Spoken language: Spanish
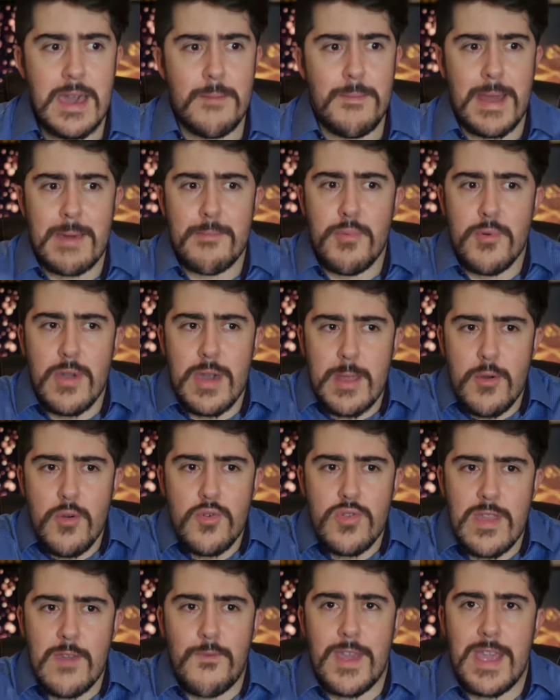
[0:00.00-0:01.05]
para poder
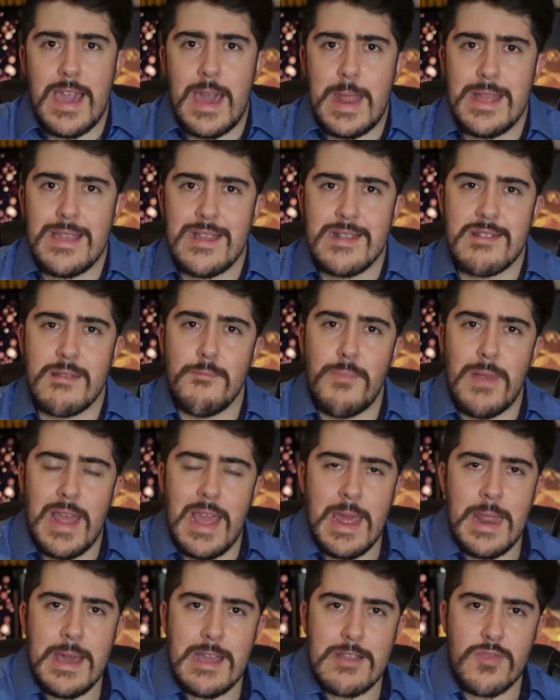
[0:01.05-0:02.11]
justificar el que se
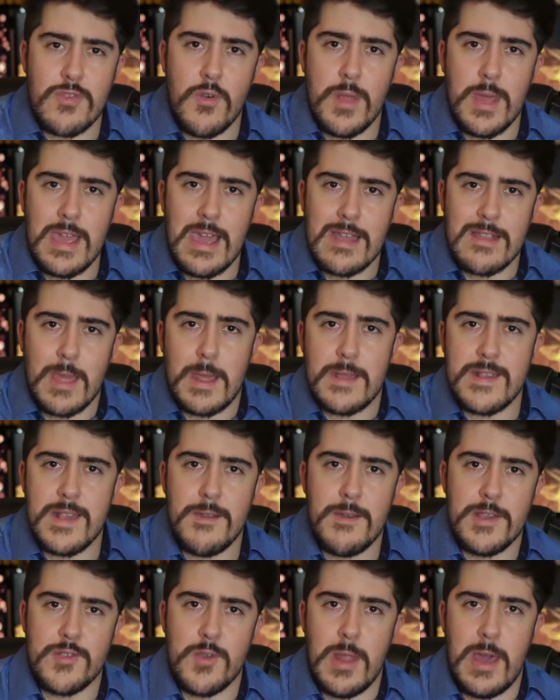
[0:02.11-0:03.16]
empleen a actores y actrices
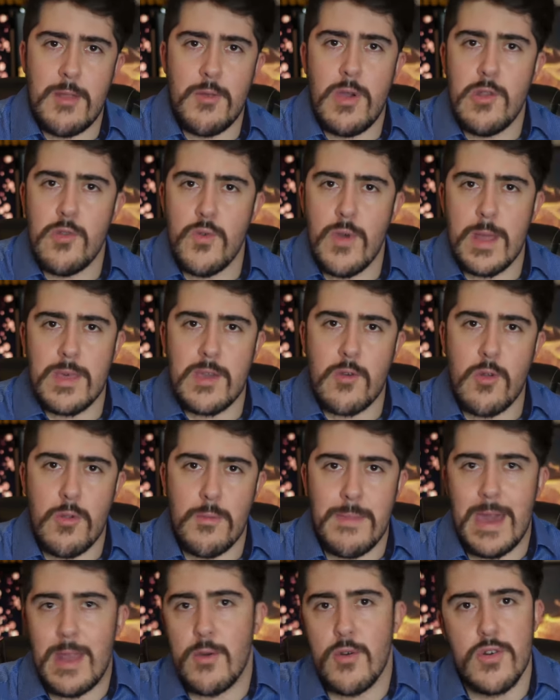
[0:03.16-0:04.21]
venezolanos en lugar de
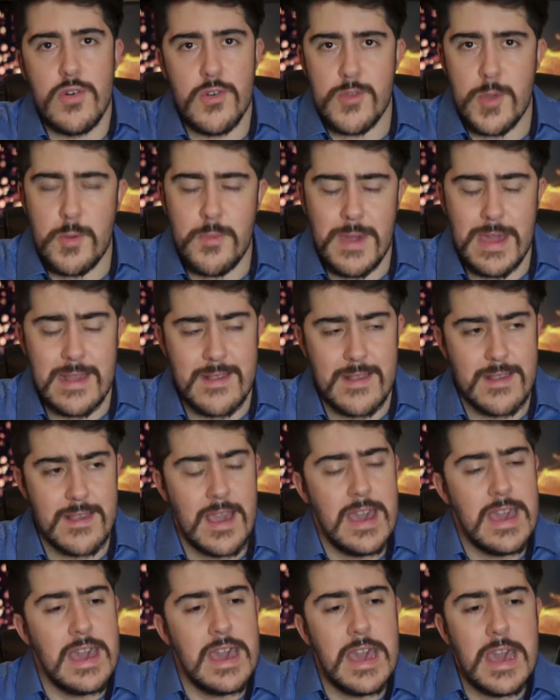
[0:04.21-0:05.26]
colombianos o de otros países.
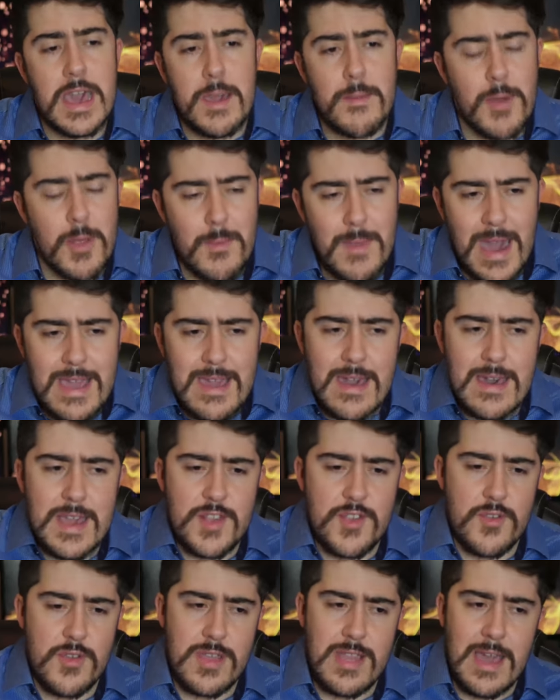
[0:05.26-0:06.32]
Pero más allá de
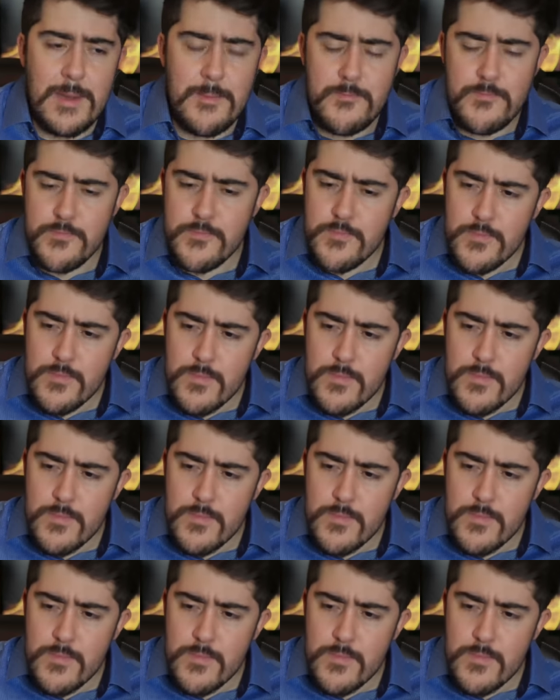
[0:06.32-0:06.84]
eso está